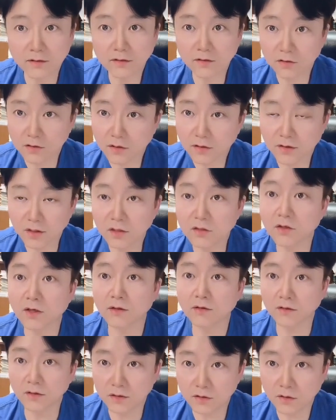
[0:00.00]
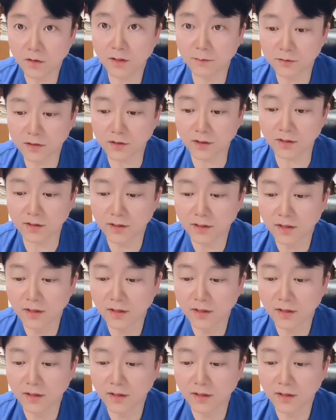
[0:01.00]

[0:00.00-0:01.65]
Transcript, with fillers: 그죠? 인정할 건 인정합시다.